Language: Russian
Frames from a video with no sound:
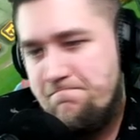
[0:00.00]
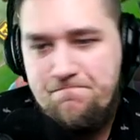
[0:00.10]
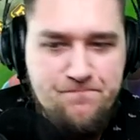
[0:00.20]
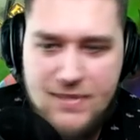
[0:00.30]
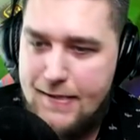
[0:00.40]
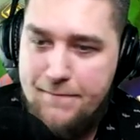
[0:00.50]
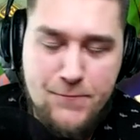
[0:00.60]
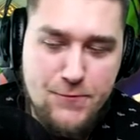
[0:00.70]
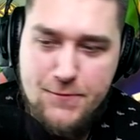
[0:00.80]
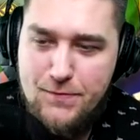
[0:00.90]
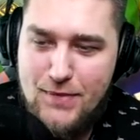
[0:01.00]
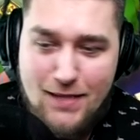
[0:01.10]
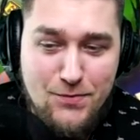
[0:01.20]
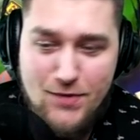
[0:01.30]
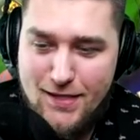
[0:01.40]
Потому,
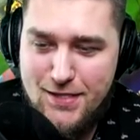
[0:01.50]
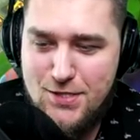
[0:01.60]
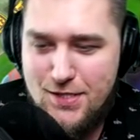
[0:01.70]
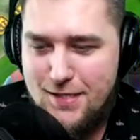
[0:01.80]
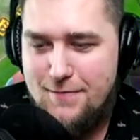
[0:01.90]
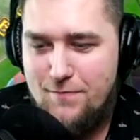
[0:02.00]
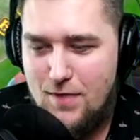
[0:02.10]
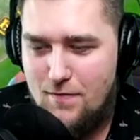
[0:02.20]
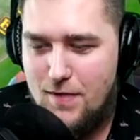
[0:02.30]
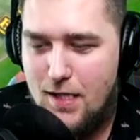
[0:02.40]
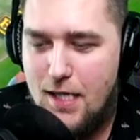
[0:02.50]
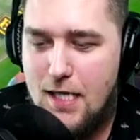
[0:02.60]
потому, конечно, я